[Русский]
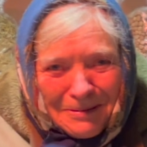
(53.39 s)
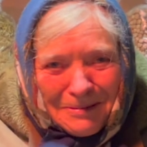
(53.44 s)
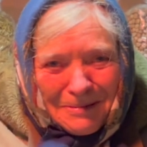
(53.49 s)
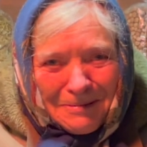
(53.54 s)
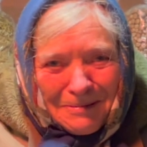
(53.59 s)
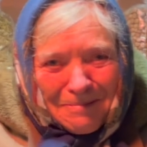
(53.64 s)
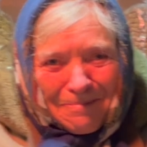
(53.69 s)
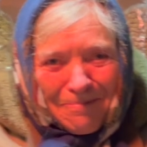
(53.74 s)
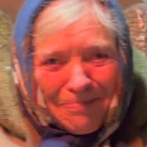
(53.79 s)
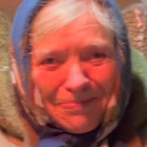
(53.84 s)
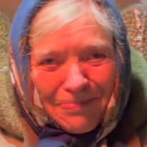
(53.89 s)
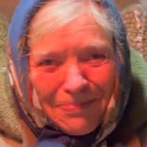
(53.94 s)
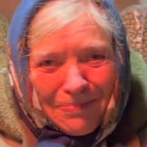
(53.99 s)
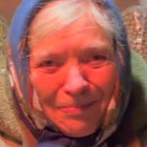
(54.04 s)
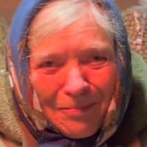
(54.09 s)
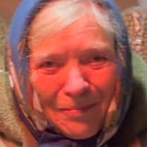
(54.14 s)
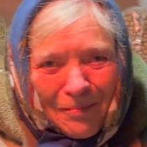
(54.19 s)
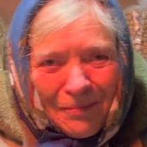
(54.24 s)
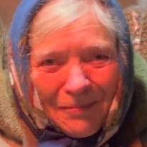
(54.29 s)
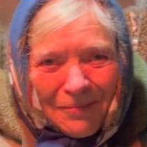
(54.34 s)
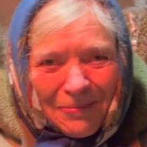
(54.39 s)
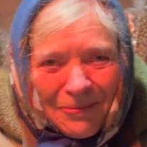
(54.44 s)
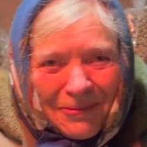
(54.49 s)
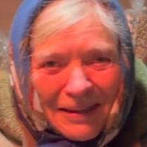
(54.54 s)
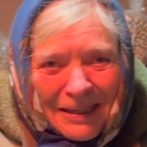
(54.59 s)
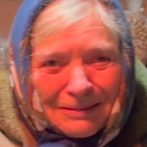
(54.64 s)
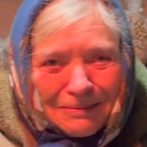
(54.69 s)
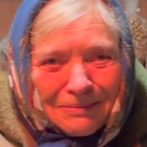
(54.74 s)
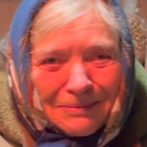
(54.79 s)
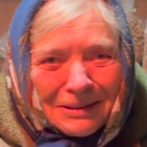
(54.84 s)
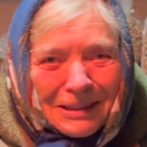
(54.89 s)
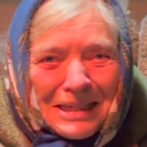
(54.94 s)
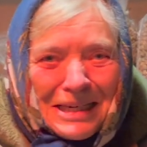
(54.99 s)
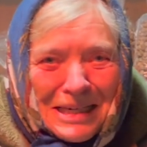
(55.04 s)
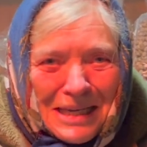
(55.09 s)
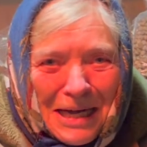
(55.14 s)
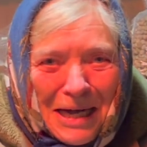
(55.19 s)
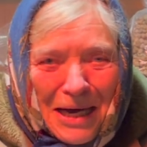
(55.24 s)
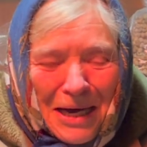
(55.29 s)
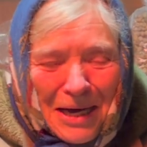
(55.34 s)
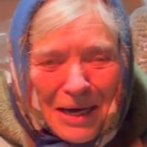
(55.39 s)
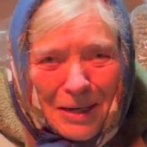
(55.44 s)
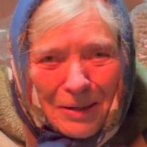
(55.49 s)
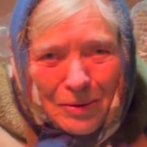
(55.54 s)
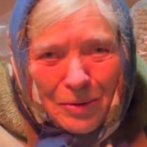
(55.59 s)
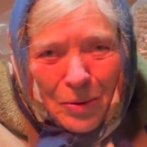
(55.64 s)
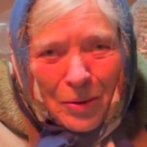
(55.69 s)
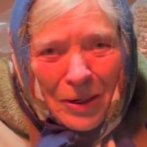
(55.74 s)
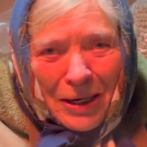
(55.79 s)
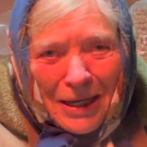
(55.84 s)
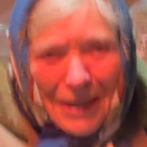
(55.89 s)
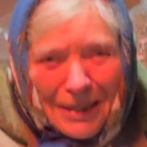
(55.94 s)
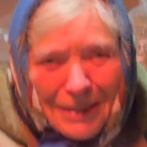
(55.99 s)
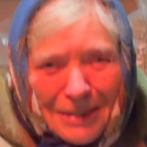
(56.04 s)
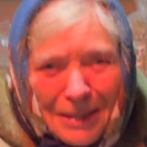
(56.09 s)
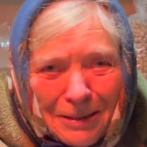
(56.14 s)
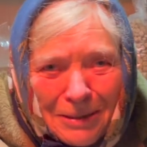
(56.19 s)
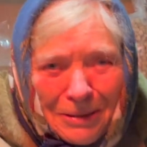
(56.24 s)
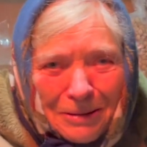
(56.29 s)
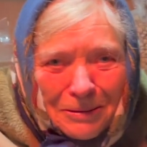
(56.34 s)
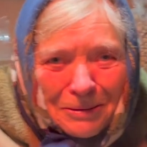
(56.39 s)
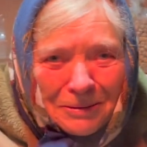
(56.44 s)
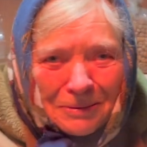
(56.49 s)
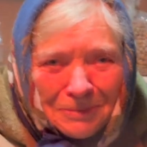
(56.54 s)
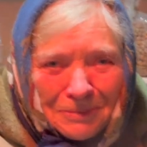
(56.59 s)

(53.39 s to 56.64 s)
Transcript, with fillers: Karstvienu dzerat? Jā. Cik jauki.